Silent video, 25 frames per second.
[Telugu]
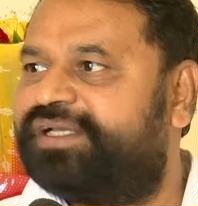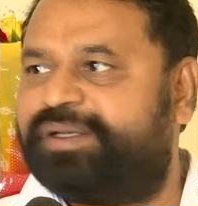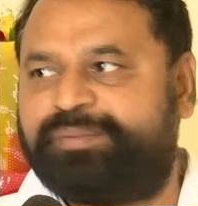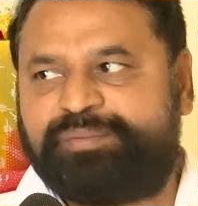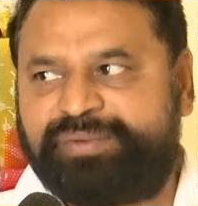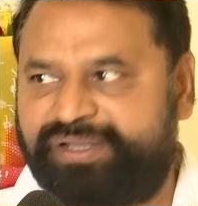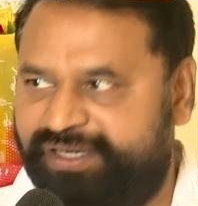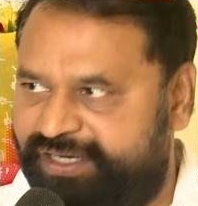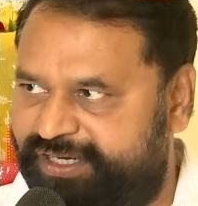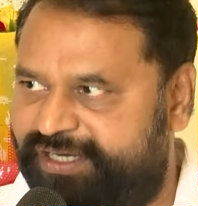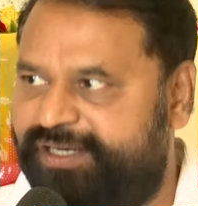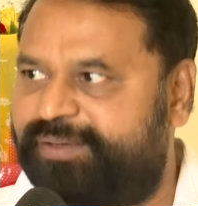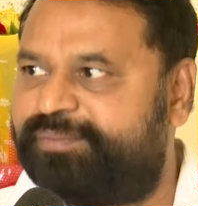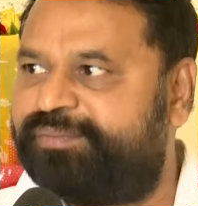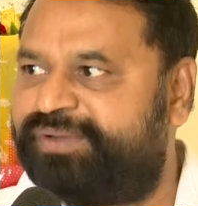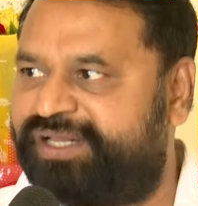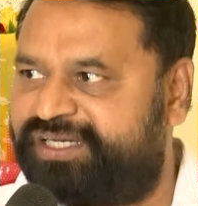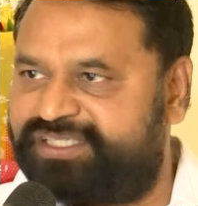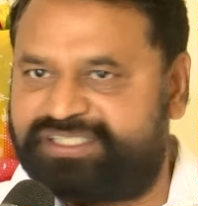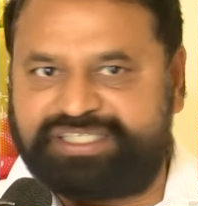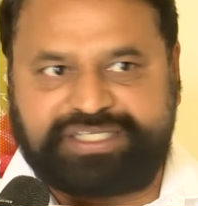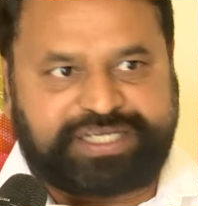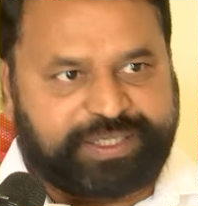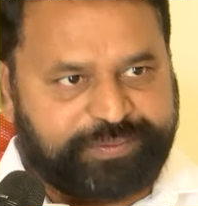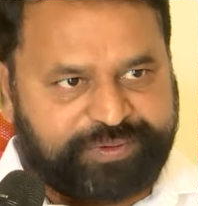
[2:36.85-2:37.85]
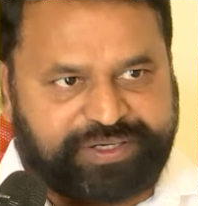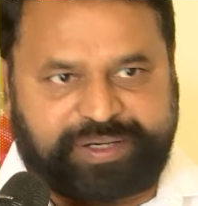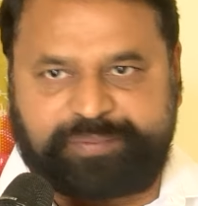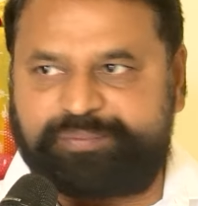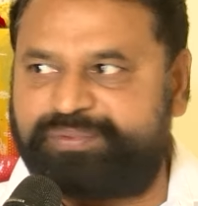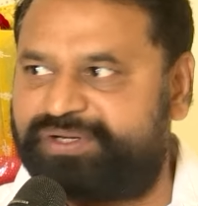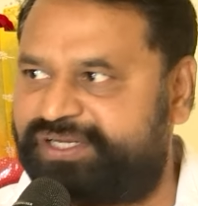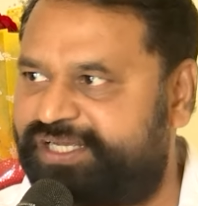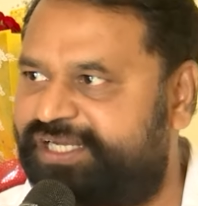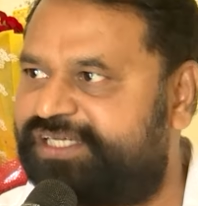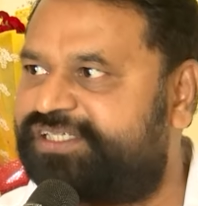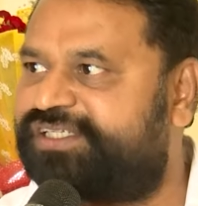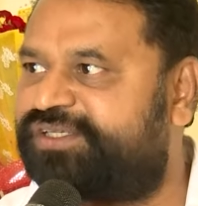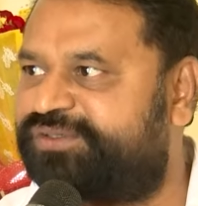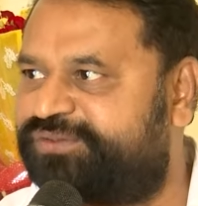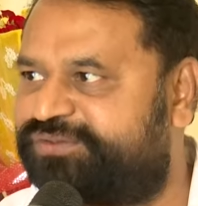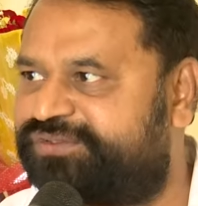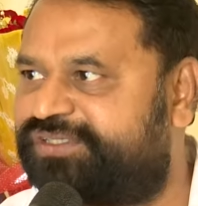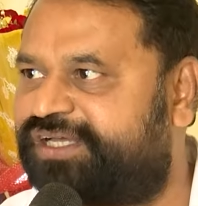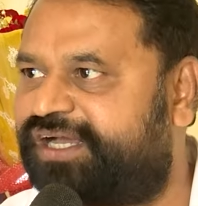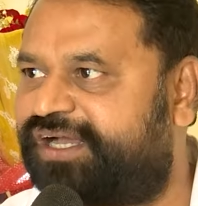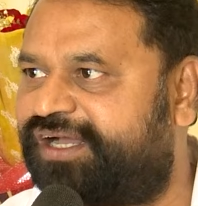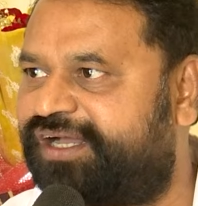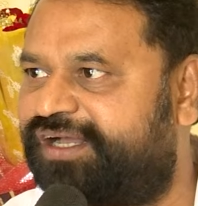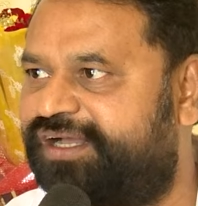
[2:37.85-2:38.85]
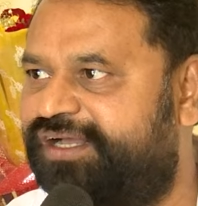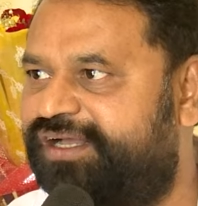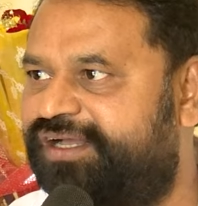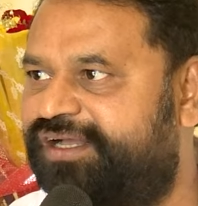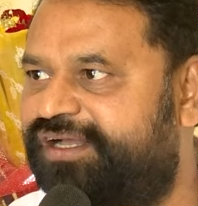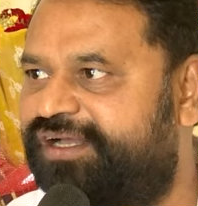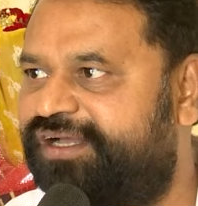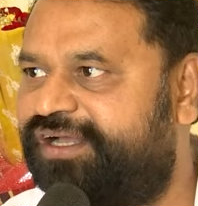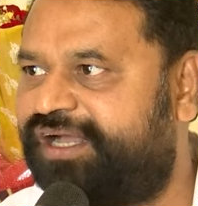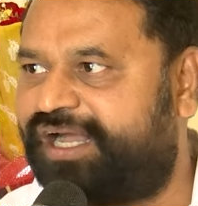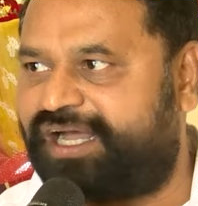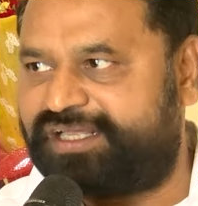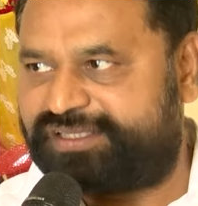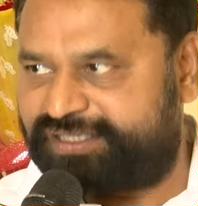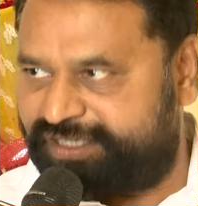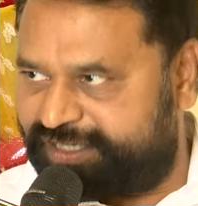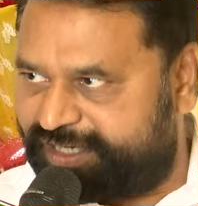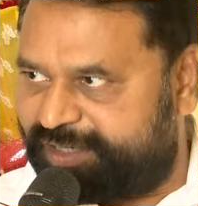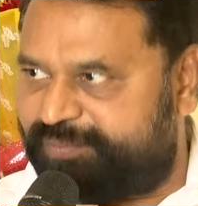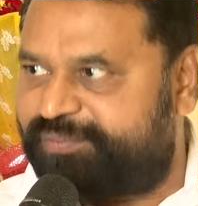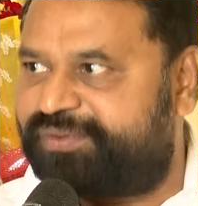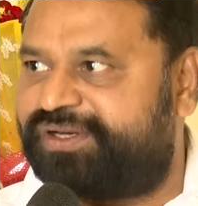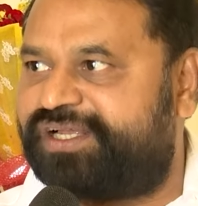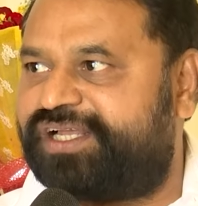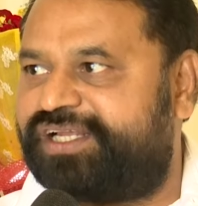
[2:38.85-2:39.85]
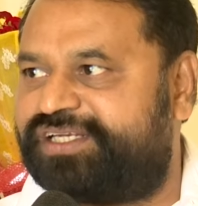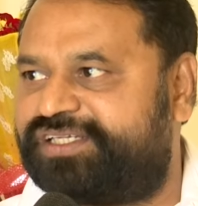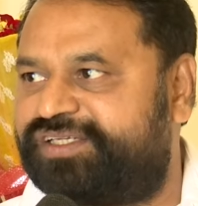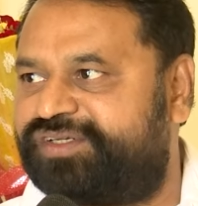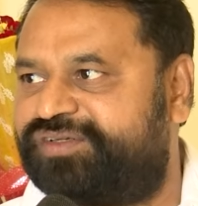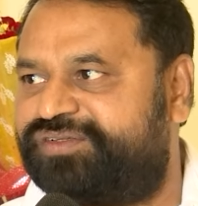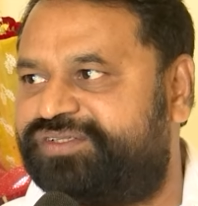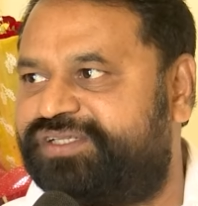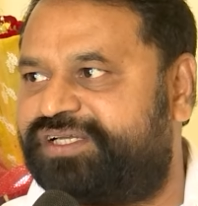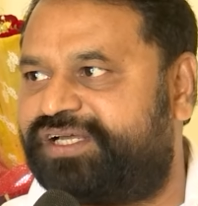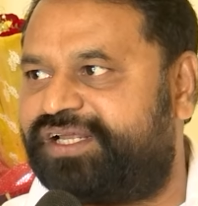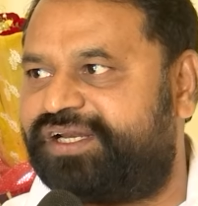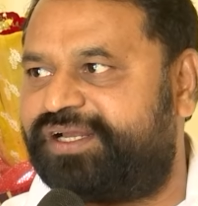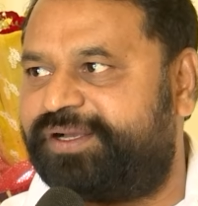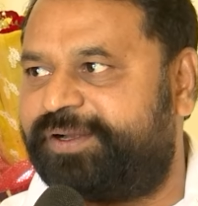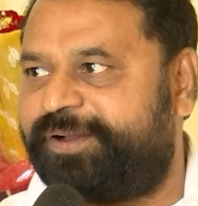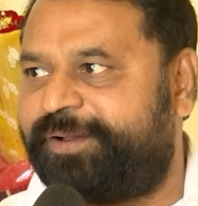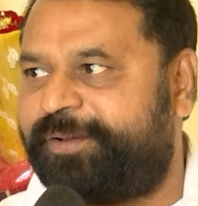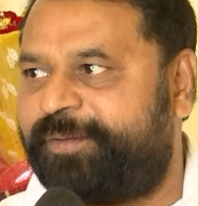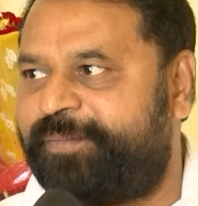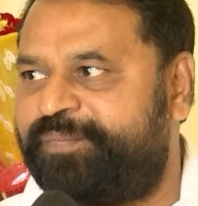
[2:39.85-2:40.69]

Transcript: ఎమ్మెల్యేలు ఎమ్మెల్సీకి ఏమైనా అప్లికేషన్ ఉందా అదన్న అప్లికేషన్ ఉంది కానీ